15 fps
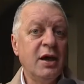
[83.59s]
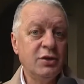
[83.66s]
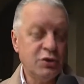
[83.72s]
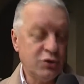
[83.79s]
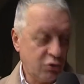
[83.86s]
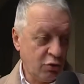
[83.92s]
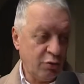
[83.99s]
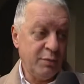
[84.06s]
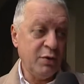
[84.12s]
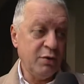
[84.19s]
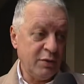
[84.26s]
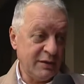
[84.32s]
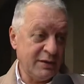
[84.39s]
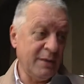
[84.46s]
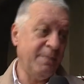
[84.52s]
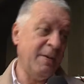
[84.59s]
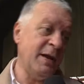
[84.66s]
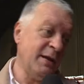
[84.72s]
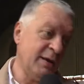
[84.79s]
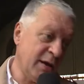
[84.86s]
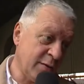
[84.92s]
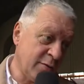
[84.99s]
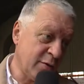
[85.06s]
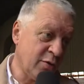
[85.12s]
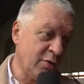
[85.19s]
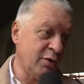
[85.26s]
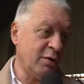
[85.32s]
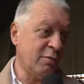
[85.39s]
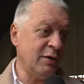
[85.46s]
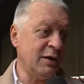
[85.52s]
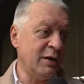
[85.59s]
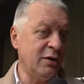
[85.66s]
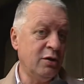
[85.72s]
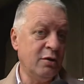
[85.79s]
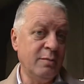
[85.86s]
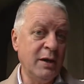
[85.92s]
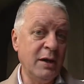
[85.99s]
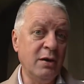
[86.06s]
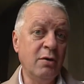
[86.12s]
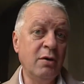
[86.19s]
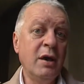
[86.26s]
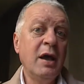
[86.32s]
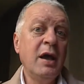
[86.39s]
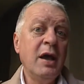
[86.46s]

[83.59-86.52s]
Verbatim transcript: ci sono minori stipendi, le donne guadagnano meno